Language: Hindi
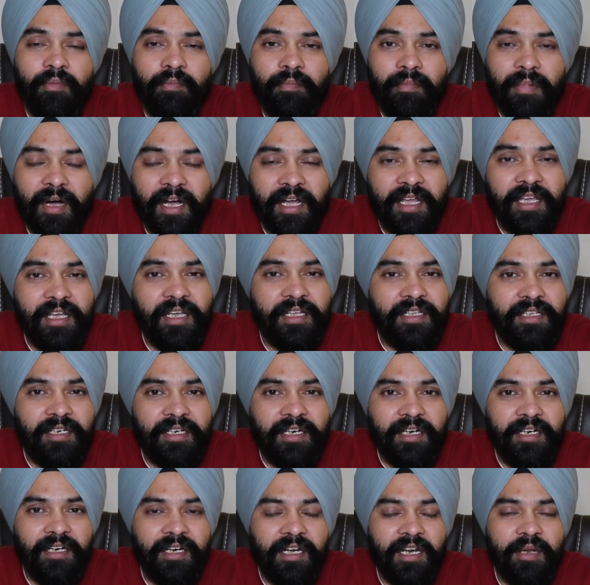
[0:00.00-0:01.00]
बाकी अदर
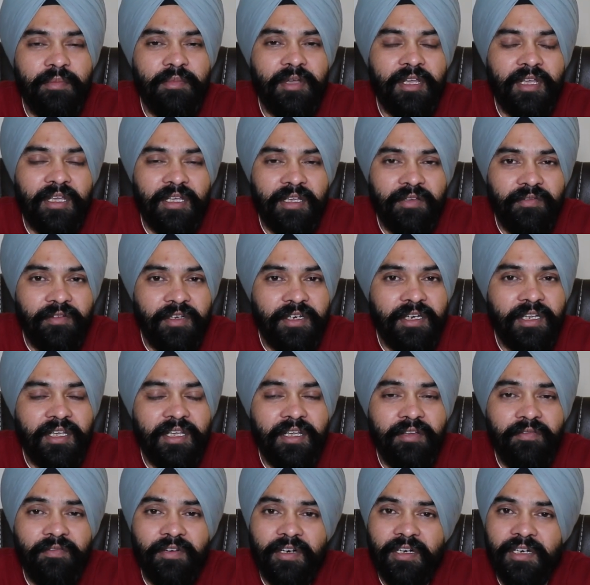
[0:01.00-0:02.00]
कंट्री में इवन कि
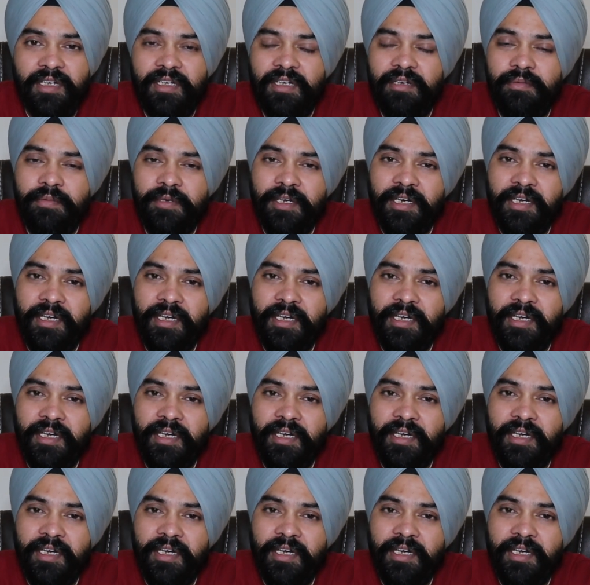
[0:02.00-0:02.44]
वर्ल्ड कप के